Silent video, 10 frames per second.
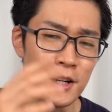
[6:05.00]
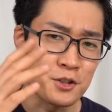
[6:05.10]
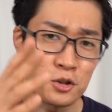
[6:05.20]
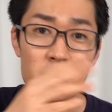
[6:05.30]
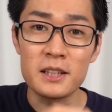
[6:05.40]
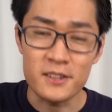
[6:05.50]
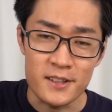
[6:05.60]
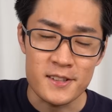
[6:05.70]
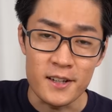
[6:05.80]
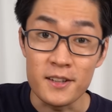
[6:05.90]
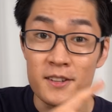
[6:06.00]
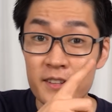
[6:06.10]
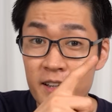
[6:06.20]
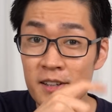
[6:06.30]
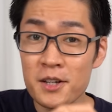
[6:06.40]
ちょっと待ってください。
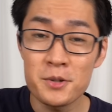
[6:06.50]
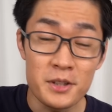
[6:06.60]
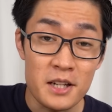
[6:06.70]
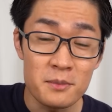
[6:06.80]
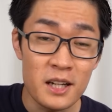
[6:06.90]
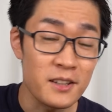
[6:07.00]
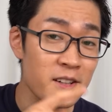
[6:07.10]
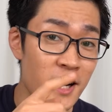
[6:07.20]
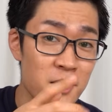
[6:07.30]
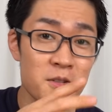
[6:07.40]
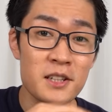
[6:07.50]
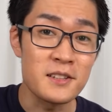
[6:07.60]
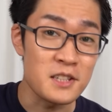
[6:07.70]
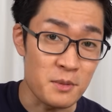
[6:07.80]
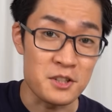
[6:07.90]
電源を入れる前に確
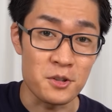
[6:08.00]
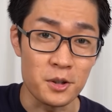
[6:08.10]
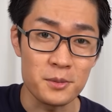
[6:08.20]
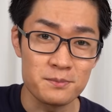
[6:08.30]
認しましょ